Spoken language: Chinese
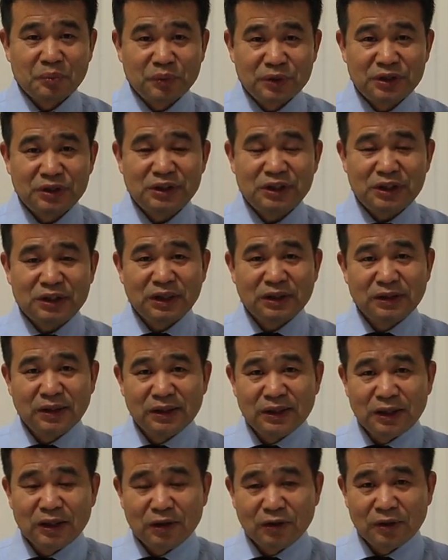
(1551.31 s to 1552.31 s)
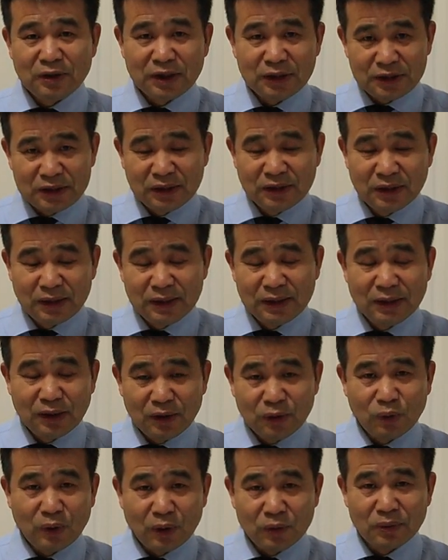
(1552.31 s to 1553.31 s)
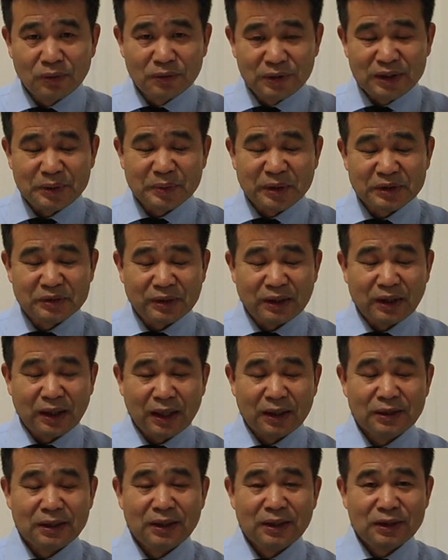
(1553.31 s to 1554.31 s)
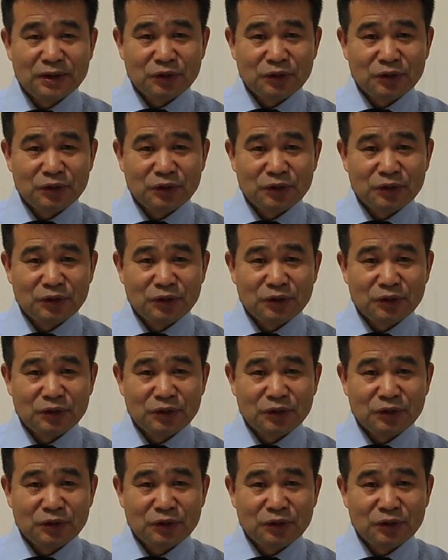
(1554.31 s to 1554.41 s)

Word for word: 不至于扔到那个扔到那个火葫芦里面去是吧？